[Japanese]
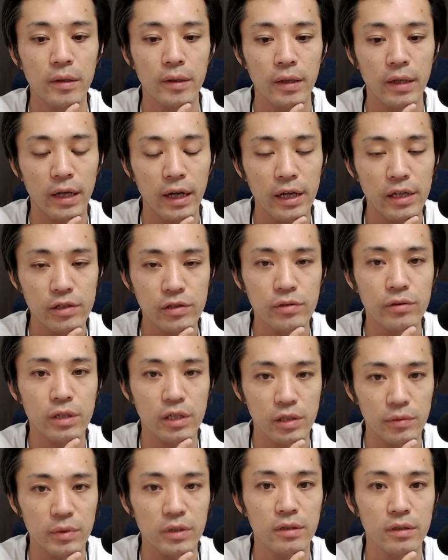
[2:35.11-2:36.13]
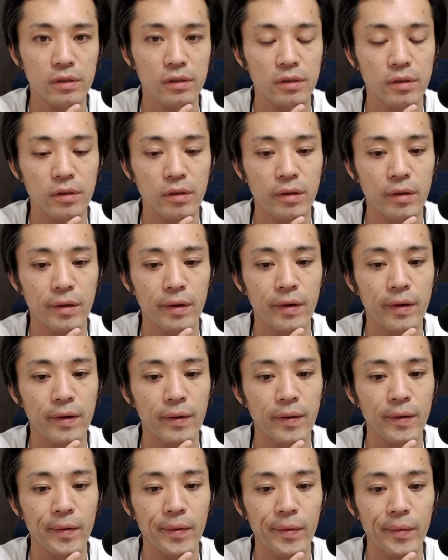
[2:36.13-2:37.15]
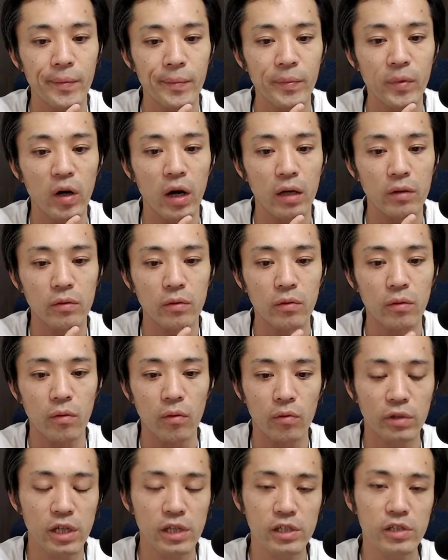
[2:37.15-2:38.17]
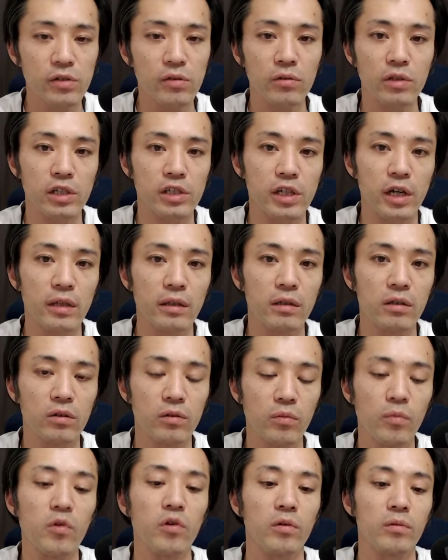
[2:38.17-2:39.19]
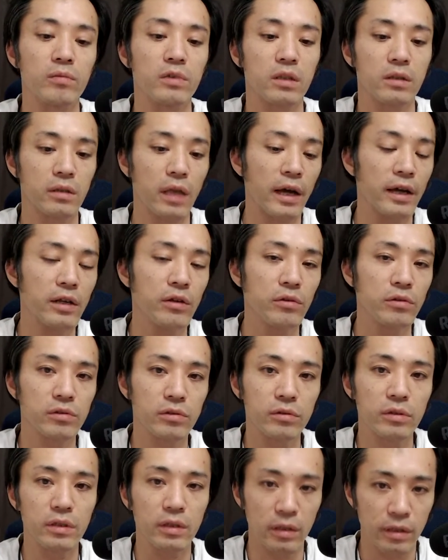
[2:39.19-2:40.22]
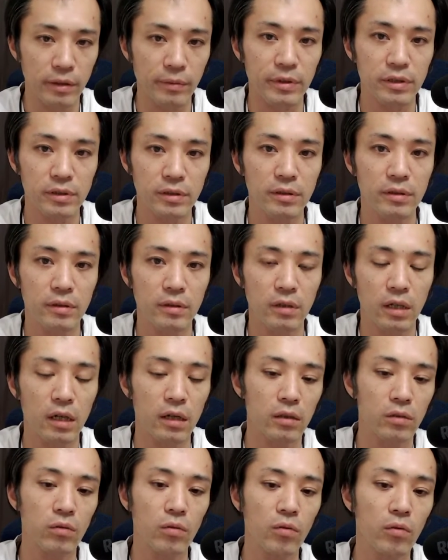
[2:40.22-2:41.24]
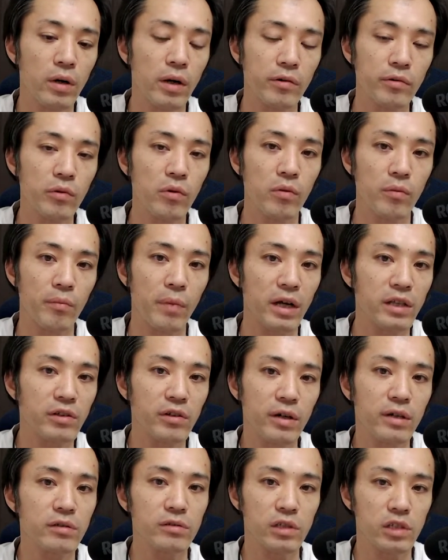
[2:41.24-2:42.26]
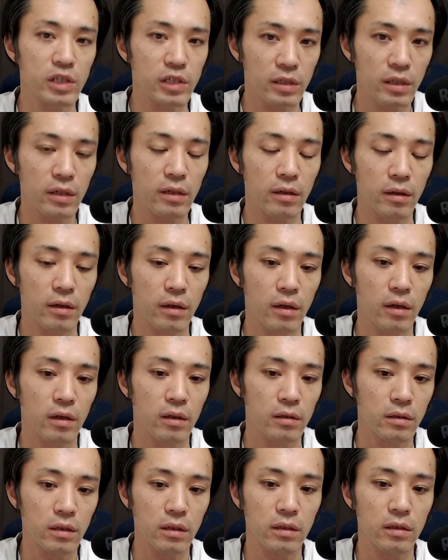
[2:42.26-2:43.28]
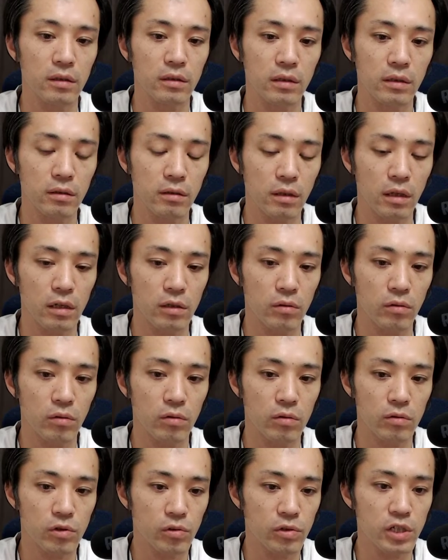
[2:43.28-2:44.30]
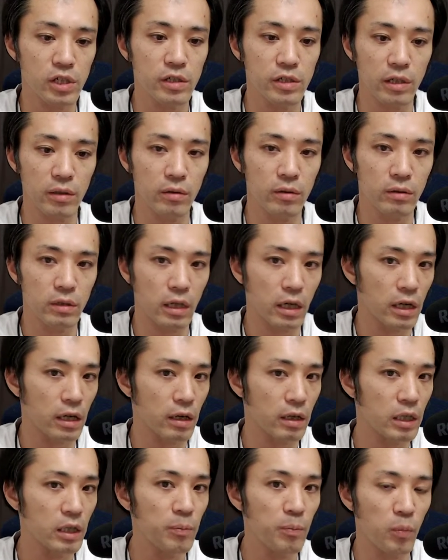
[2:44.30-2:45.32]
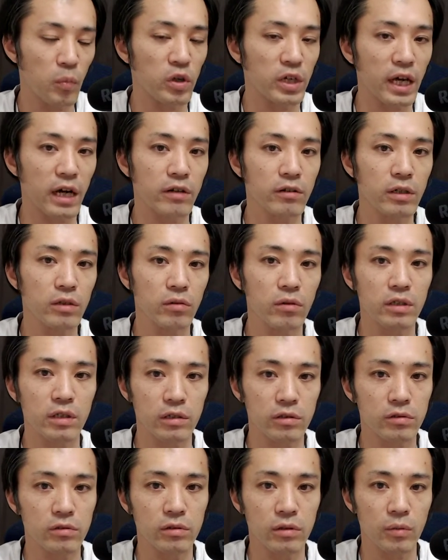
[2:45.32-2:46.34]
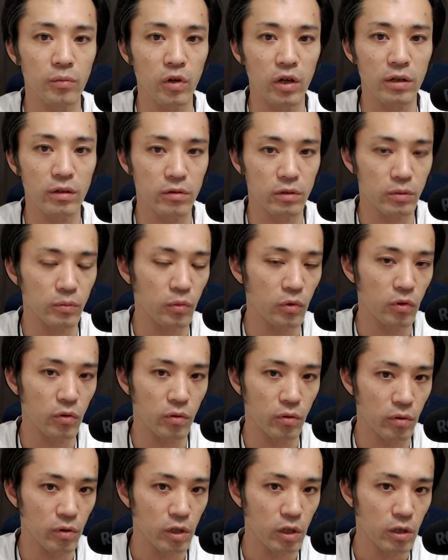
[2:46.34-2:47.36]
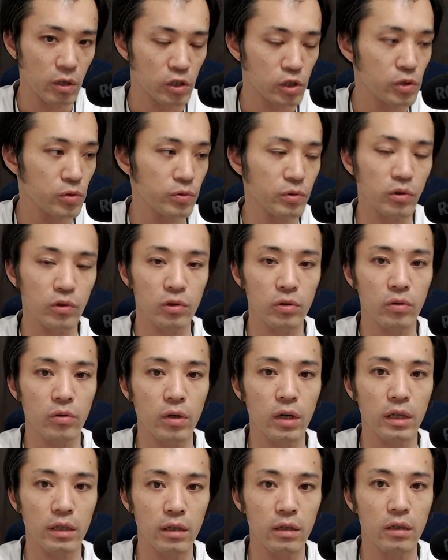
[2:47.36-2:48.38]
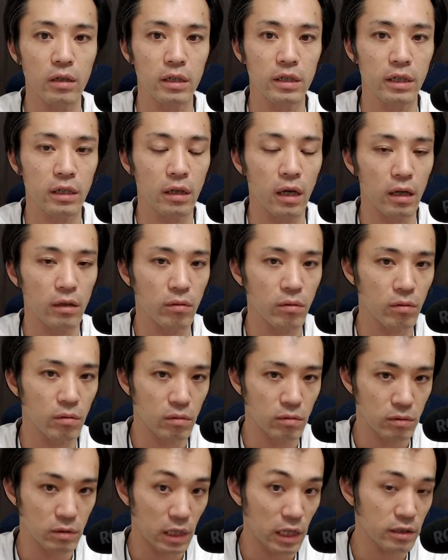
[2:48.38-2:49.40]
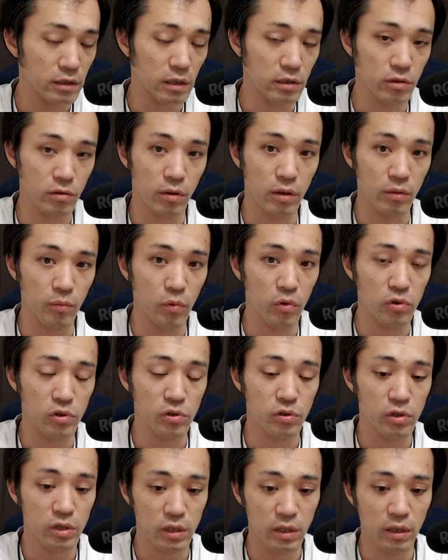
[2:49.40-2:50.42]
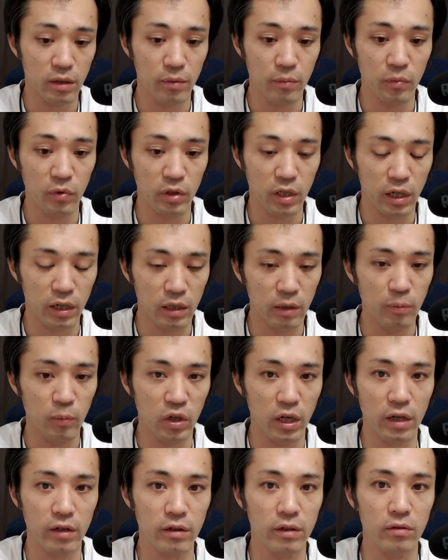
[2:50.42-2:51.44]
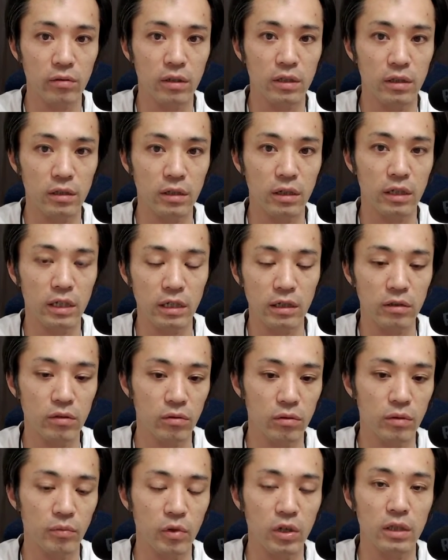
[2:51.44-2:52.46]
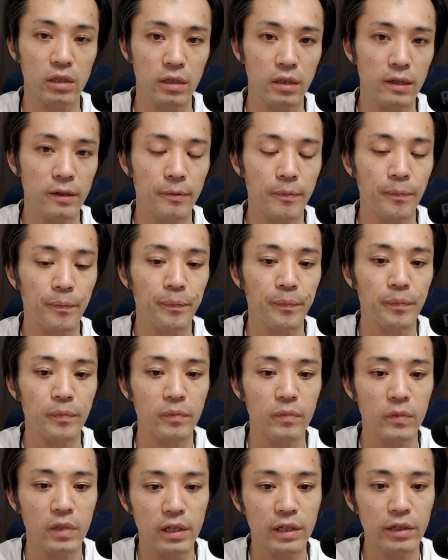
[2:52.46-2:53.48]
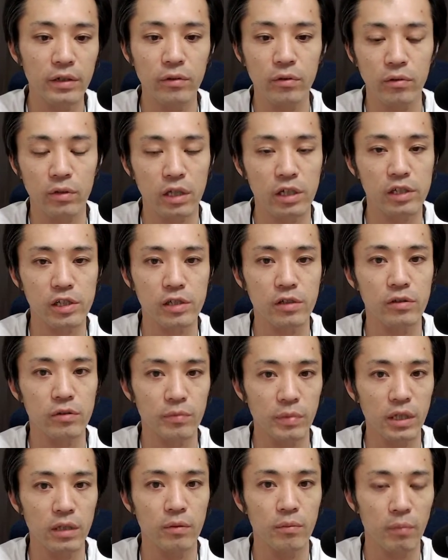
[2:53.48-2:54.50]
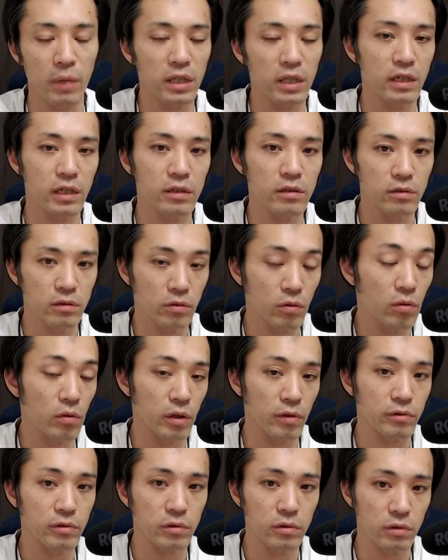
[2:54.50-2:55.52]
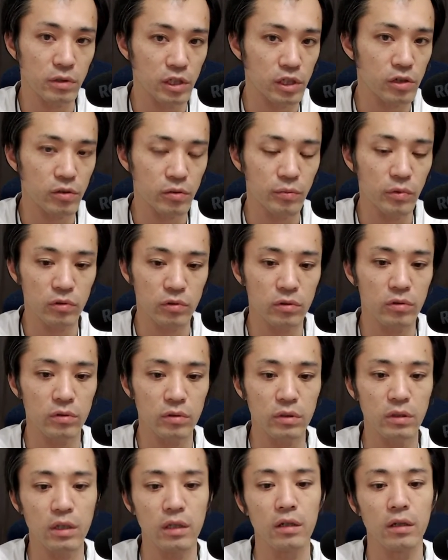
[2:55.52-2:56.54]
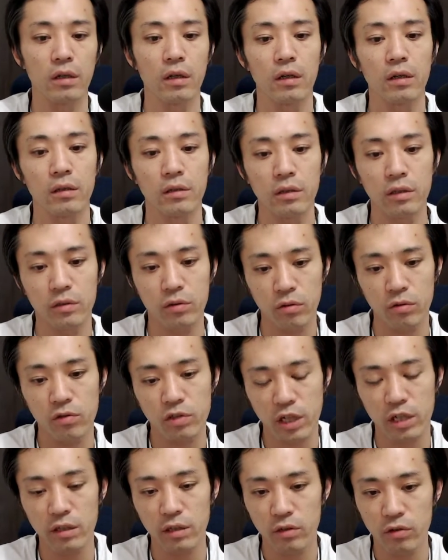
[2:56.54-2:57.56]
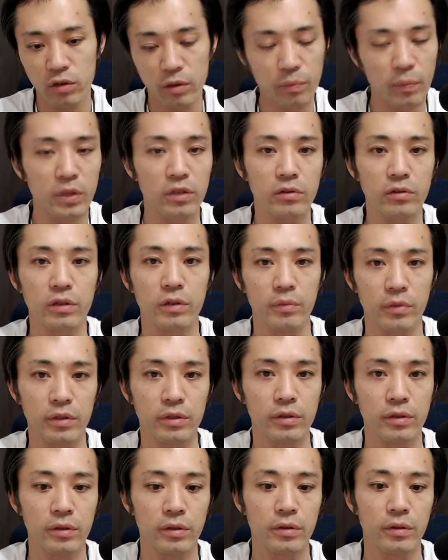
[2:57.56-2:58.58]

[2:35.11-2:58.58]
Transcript: 外注化します。もうあの、同じようなチャンネルをもう大量に作っていきます。だからノウハウをマニュアルにして、で、あの、初心者の、だから1本100円とかで作ってもらえるように、もう、主婦の人とかね、あの、乱冊とかで募集して、もう1本100円とかでね、切り取ってもらって、できるような仕組み、マニュアル動画を作って、仕組みを作って、で、そのチャンネルをいっぱい作ります。